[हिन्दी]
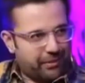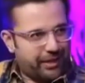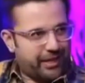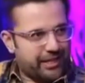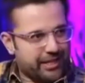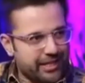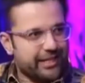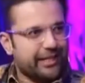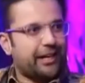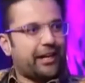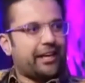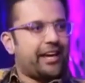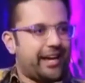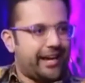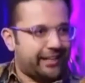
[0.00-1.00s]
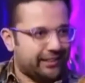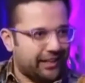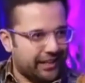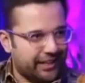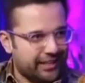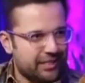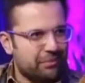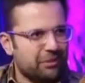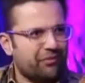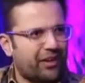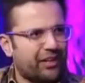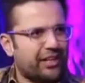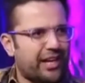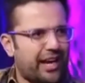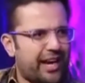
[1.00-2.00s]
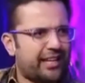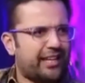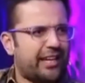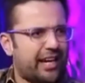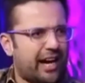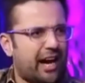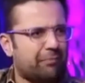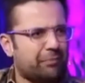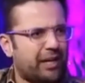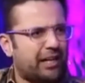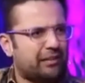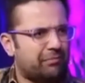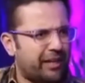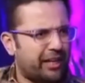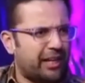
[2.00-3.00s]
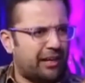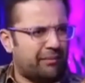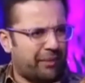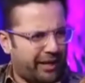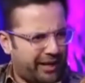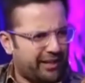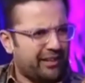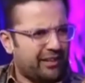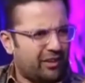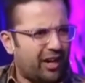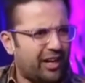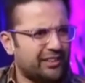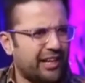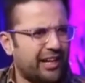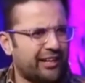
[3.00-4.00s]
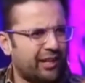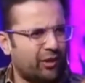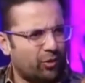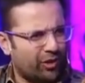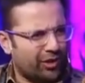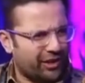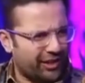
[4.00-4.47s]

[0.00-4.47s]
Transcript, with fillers: में ही खड़े हैं एक तरीके से बस फर्क ये है कि आपके हाथ में कलम है हथियार ना होकर